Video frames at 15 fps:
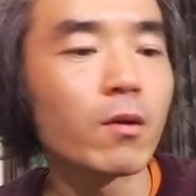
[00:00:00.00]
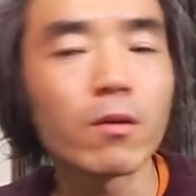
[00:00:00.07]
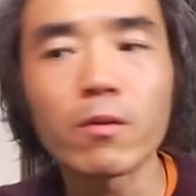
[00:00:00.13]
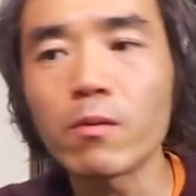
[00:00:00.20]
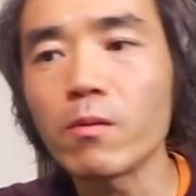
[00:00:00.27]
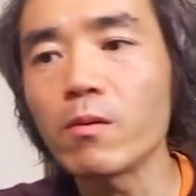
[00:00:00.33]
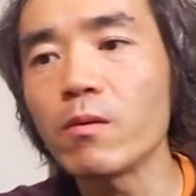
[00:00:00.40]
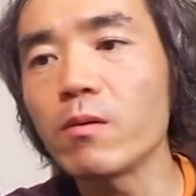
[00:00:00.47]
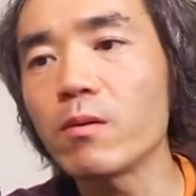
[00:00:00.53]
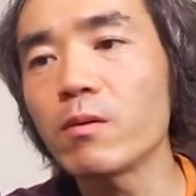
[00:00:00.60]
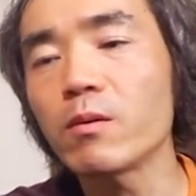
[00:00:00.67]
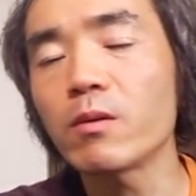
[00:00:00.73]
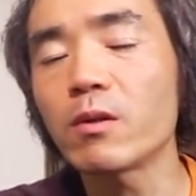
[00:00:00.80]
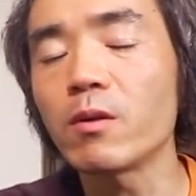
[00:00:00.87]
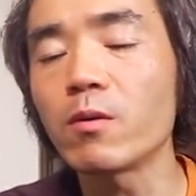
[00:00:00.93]
うん、と、
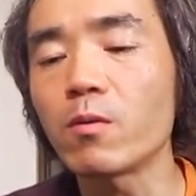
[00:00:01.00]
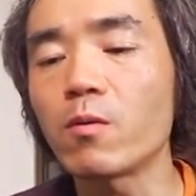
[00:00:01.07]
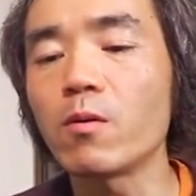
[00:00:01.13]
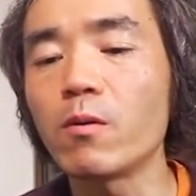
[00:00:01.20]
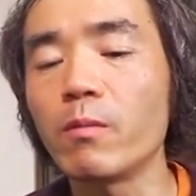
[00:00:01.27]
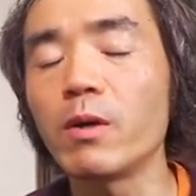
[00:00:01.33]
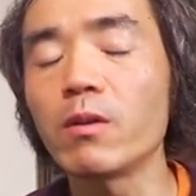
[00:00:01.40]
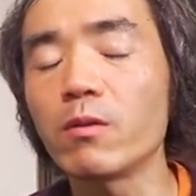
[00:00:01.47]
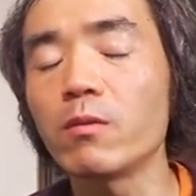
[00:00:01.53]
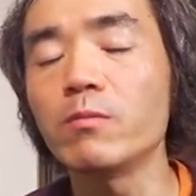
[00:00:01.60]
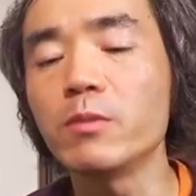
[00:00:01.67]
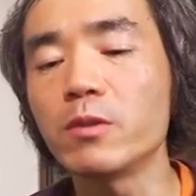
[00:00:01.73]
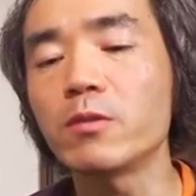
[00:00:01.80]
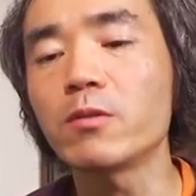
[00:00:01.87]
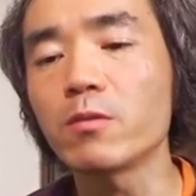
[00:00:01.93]
キッコーマンの
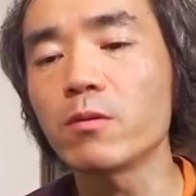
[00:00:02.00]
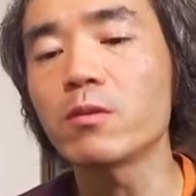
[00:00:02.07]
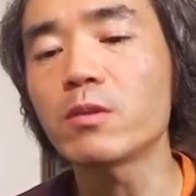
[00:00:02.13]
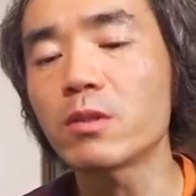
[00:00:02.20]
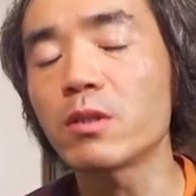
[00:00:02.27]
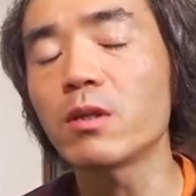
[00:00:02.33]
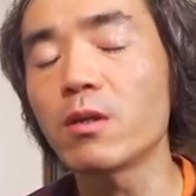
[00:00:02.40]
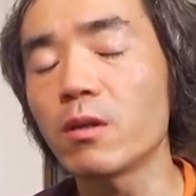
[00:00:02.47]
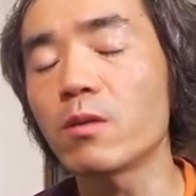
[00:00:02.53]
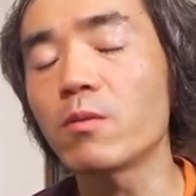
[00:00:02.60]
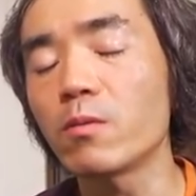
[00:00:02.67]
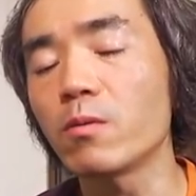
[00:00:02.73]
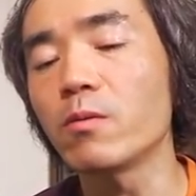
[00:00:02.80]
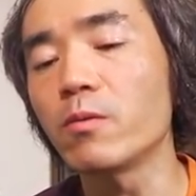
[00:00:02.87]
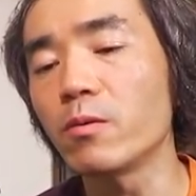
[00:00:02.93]
無調整
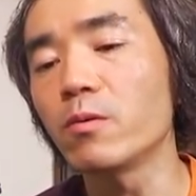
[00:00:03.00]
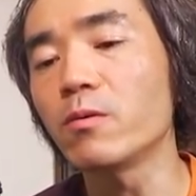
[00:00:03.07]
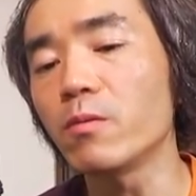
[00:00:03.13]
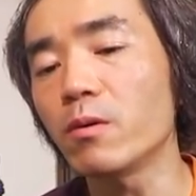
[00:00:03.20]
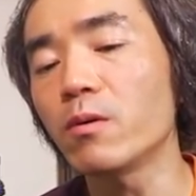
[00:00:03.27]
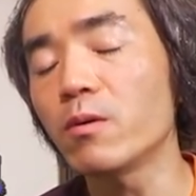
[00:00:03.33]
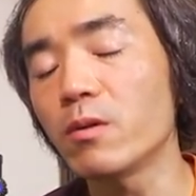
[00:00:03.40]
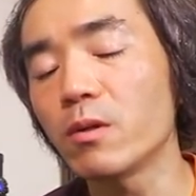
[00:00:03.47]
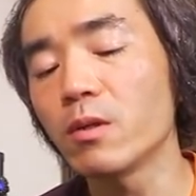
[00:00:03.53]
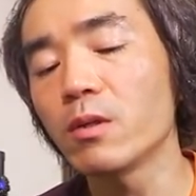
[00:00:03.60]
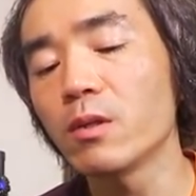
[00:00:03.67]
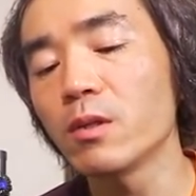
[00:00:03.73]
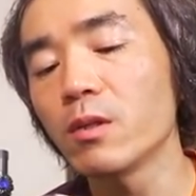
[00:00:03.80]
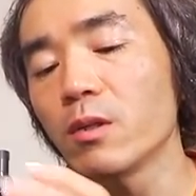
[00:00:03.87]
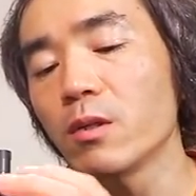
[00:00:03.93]
豆乳を
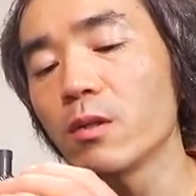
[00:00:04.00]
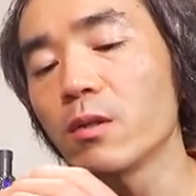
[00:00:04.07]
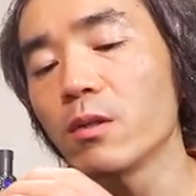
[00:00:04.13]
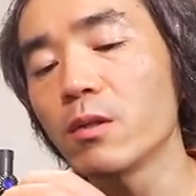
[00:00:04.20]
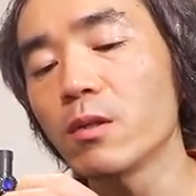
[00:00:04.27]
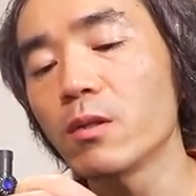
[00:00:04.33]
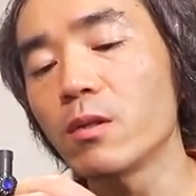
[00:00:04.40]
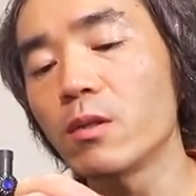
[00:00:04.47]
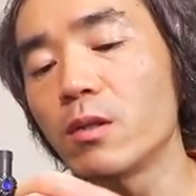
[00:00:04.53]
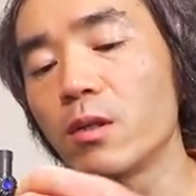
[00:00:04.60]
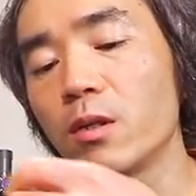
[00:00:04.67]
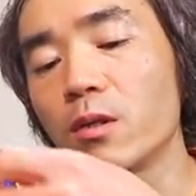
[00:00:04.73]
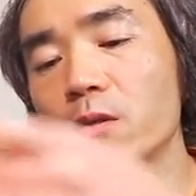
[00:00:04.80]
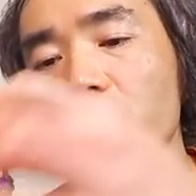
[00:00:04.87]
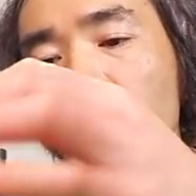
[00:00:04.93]

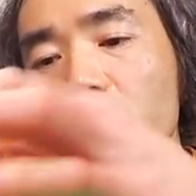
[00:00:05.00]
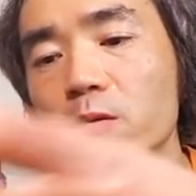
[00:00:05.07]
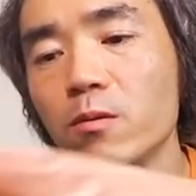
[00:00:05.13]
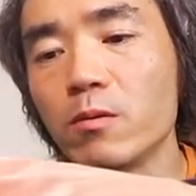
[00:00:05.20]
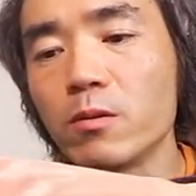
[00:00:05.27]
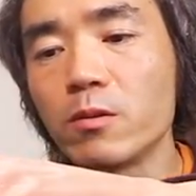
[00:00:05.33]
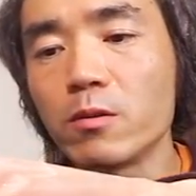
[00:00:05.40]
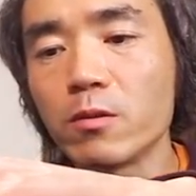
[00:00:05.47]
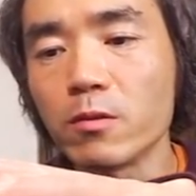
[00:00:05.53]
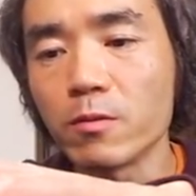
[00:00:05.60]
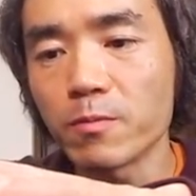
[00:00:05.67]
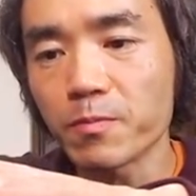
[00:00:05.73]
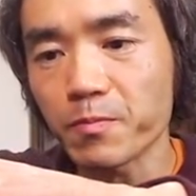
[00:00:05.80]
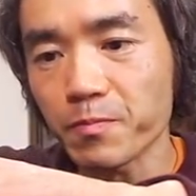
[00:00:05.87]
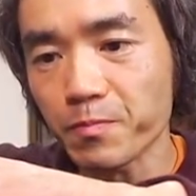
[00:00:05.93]
250
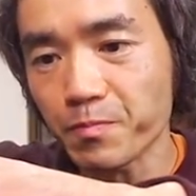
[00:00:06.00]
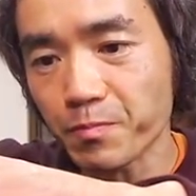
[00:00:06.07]
円。